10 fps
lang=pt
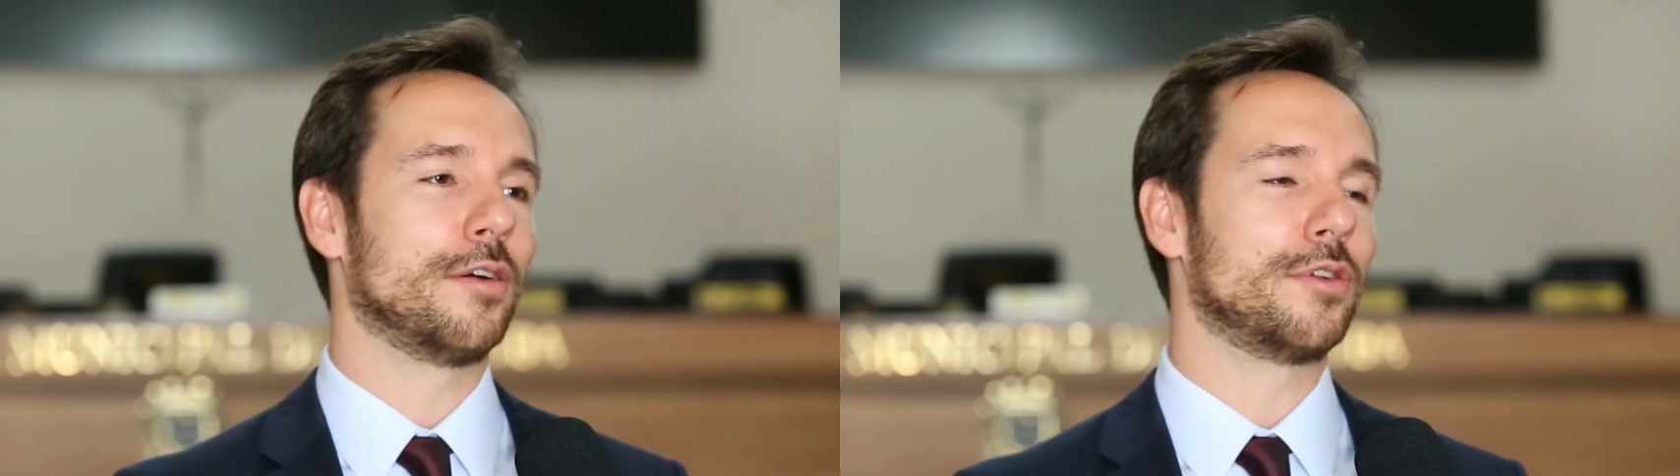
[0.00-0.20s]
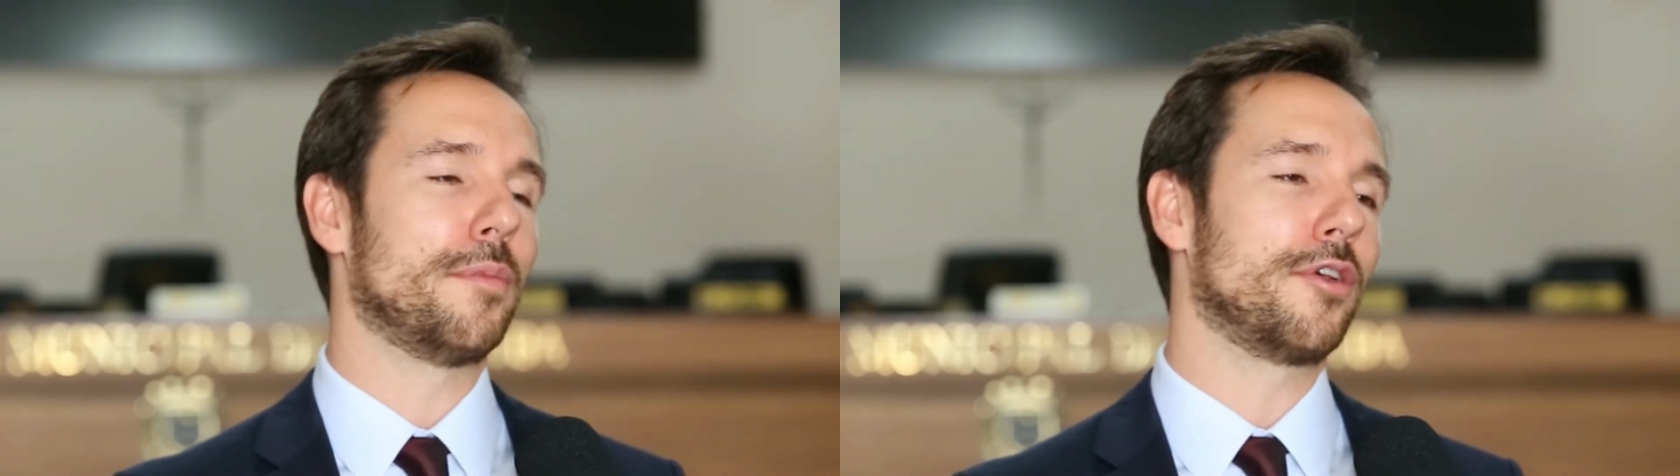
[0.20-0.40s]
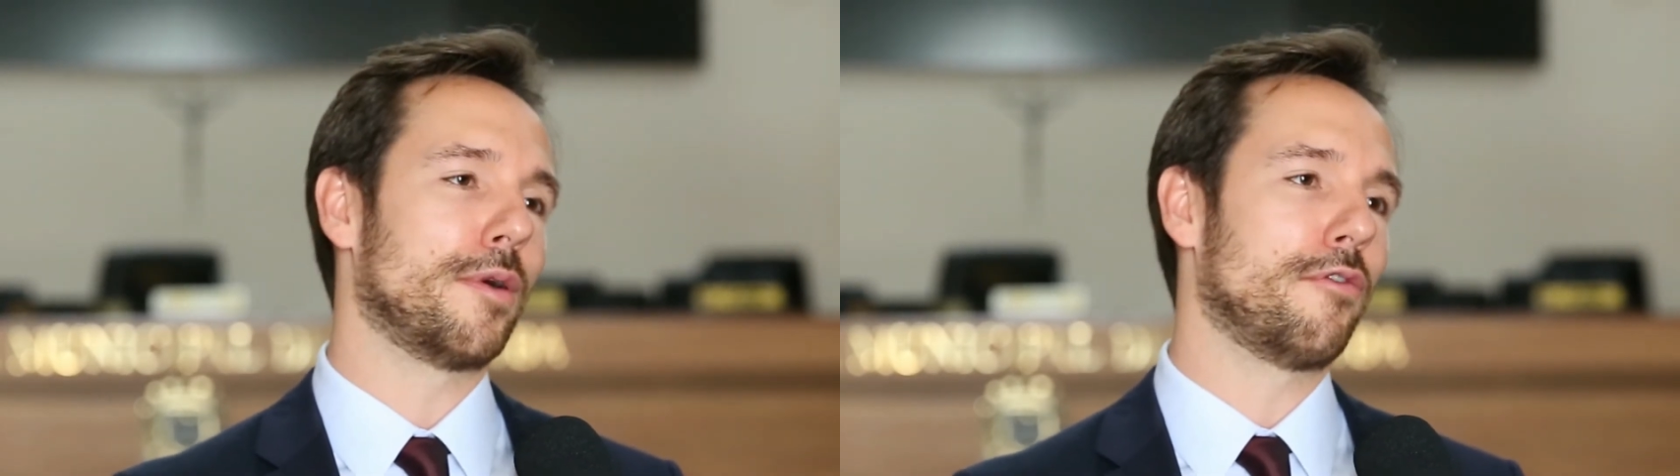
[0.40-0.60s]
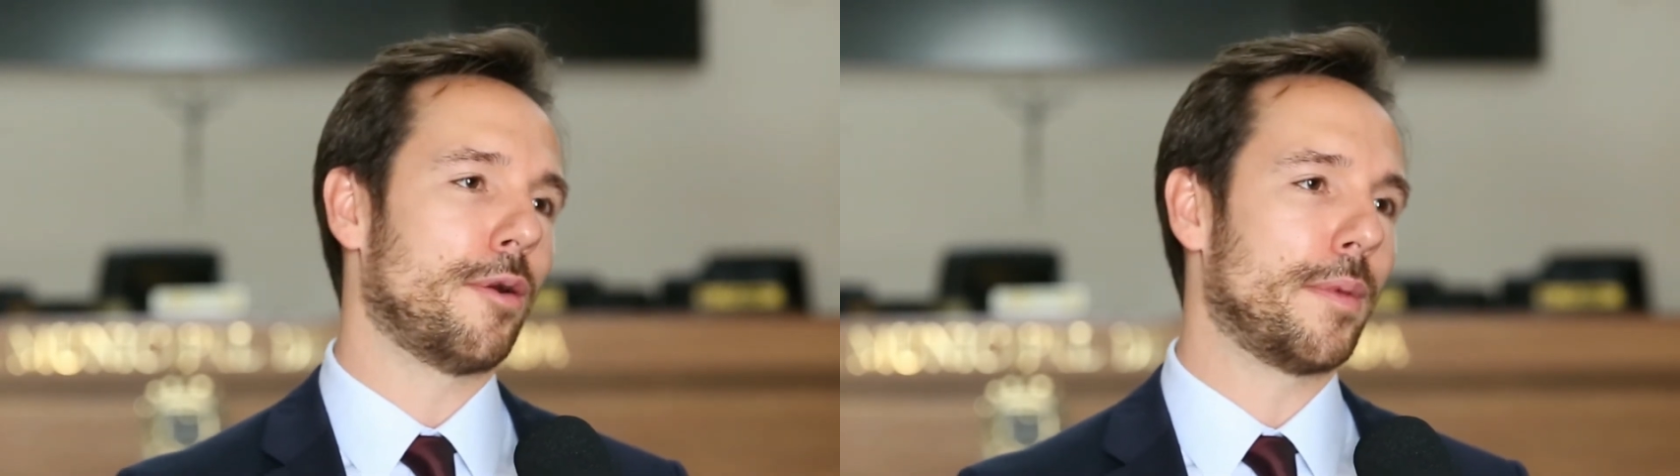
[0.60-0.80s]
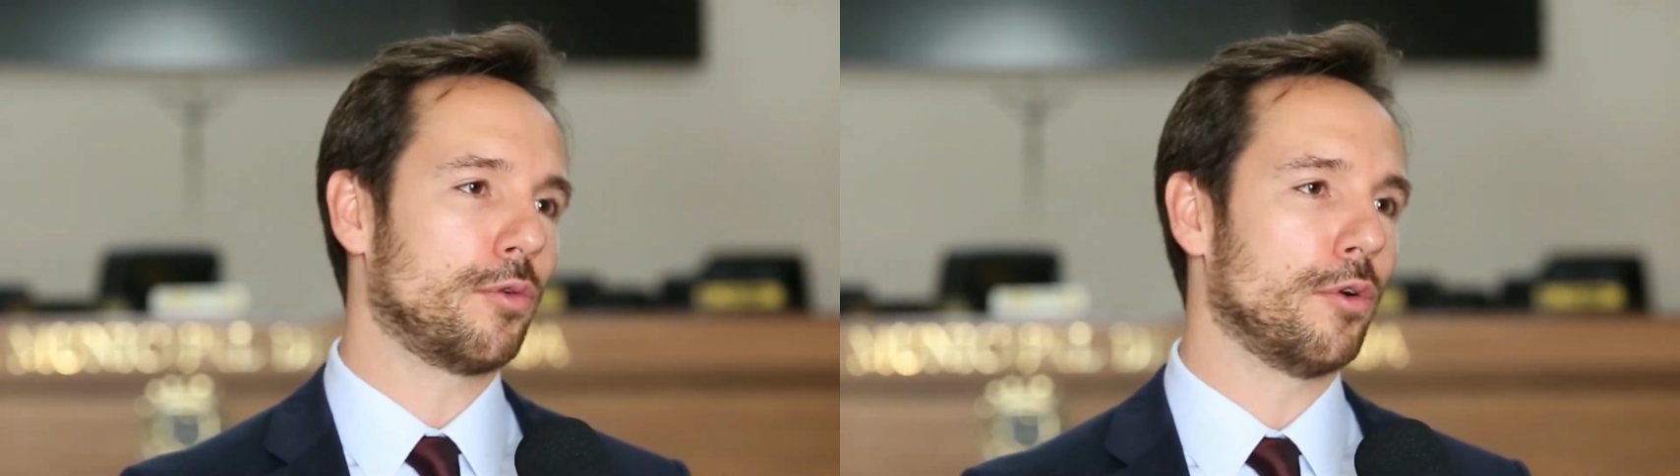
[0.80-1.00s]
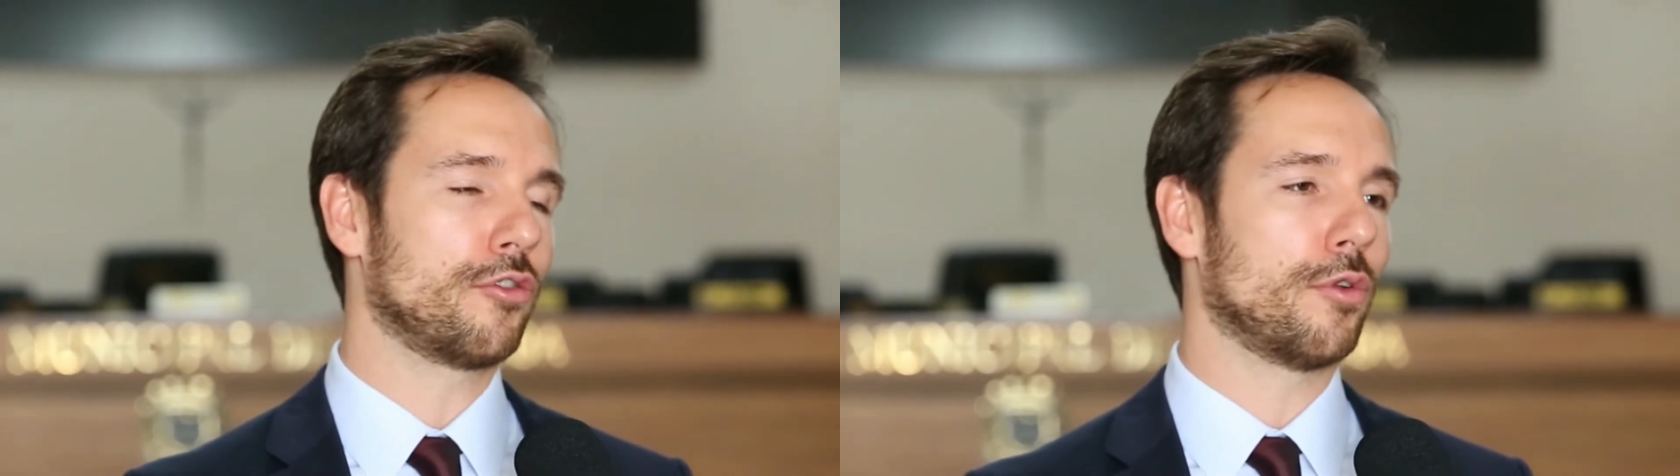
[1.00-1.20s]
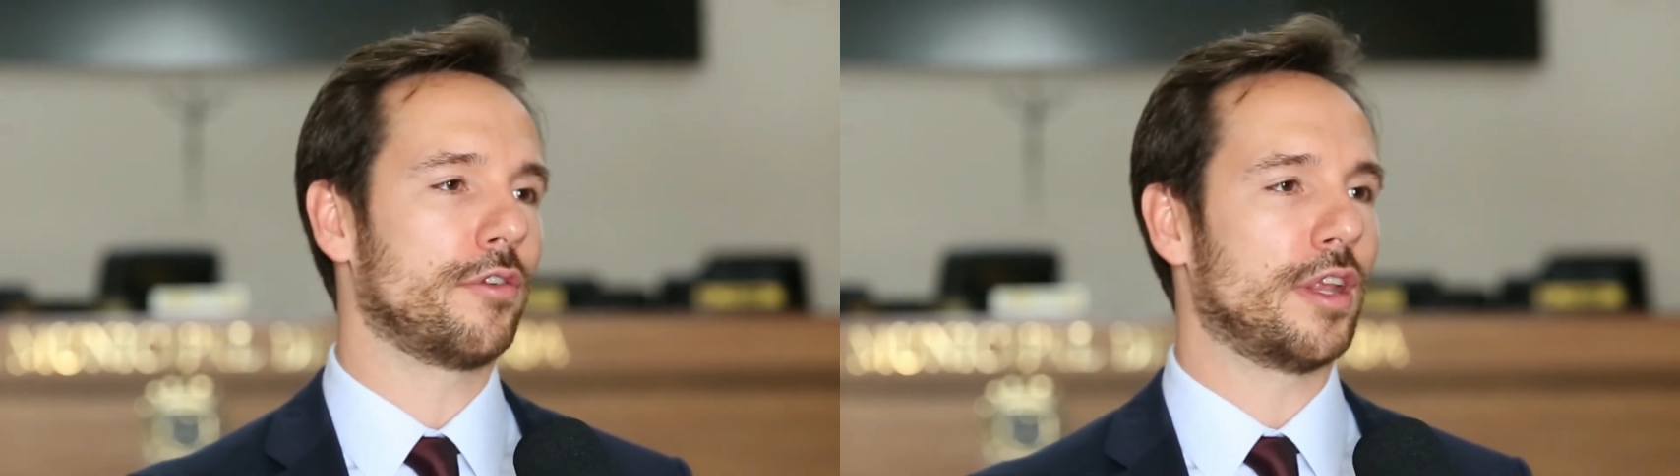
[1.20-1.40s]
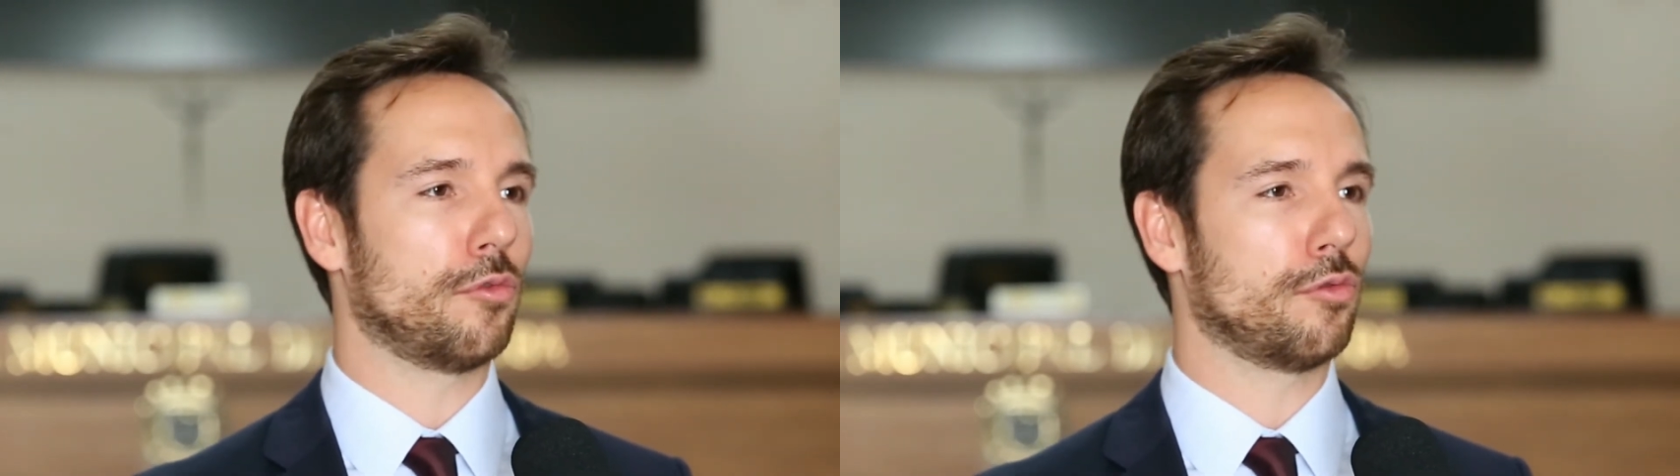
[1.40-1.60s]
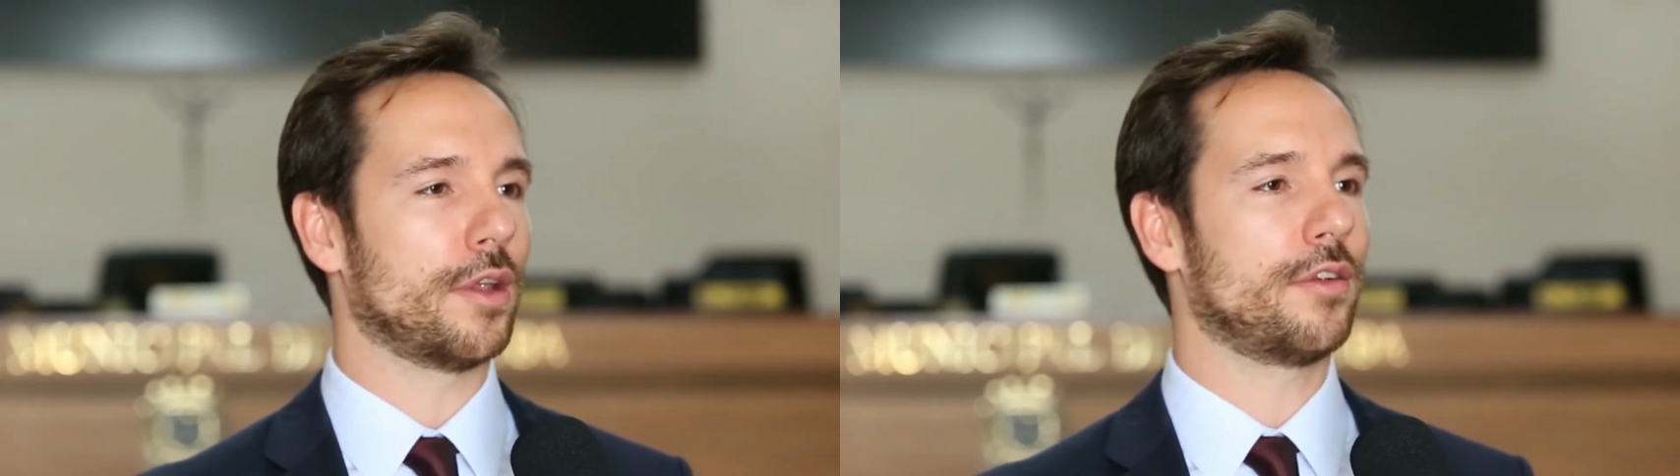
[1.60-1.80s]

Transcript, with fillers: Então, da mesma forma que hoje nós temos uma